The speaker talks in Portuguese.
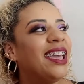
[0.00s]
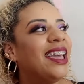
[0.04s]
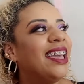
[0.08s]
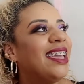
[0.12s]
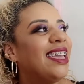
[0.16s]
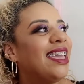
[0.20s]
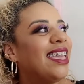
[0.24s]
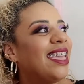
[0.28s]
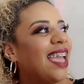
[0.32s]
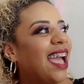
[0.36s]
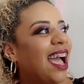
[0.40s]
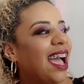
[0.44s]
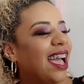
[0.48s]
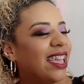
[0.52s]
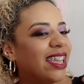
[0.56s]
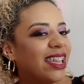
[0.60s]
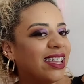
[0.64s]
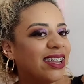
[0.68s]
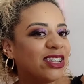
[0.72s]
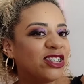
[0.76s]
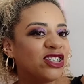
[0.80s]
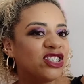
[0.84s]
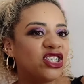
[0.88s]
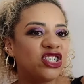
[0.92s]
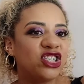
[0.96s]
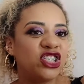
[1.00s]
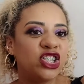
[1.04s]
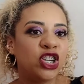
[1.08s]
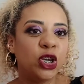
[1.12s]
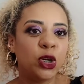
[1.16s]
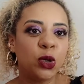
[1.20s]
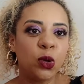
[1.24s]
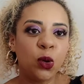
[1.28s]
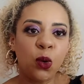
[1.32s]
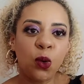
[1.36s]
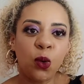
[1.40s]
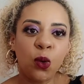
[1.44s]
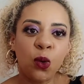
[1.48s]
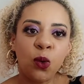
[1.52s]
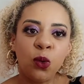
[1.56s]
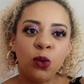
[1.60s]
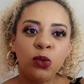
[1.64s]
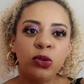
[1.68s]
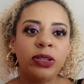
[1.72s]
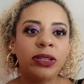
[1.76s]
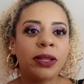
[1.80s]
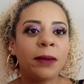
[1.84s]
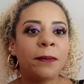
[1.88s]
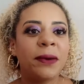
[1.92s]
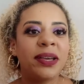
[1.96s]
E aí ela já chegou,
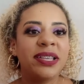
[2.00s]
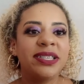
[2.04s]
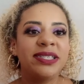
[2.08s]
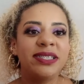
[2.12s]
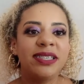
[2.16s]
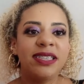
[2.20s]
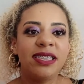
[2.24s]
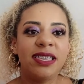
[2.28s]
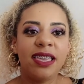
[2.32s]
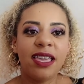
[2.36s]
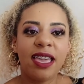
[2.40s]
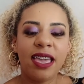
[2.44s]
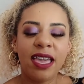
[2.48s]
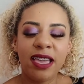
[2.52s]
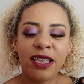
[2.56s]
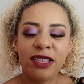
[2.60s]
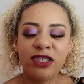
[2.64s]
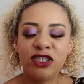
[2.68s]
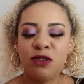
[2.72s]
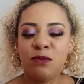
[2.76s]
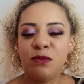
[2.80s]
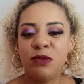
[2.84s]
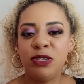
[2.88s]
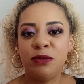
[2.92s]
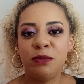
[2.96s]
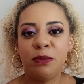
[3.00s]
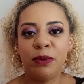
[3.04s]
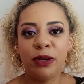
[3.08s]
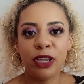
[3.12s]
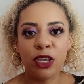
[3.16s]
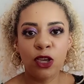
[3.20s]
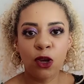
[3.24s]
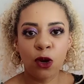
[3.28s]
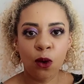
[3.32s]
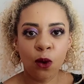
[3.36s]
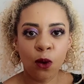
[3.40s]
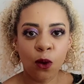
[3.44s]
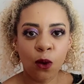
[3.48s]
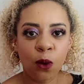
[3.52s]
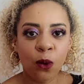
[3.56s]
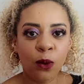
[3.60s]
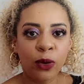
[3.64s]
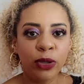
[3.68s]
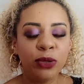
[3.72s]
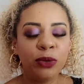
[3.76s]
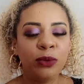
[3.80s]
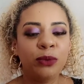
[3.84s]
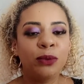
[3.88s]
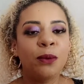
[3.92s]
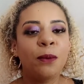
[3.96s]
toda paciente, me explicou e
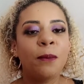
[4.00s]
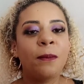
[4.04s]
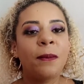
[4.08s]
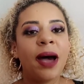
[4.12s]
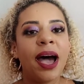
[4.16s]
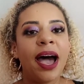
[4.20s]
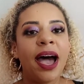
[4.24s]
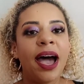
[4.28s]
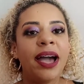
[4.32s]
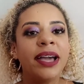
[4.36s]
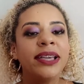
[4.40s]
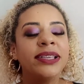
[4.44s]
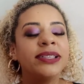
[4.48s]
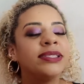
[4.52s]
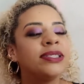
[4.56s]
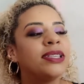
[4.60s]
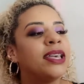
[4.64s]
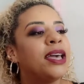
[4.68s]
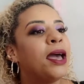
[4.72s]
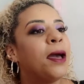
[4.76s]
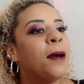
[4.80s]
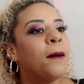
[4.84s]
tudo mais.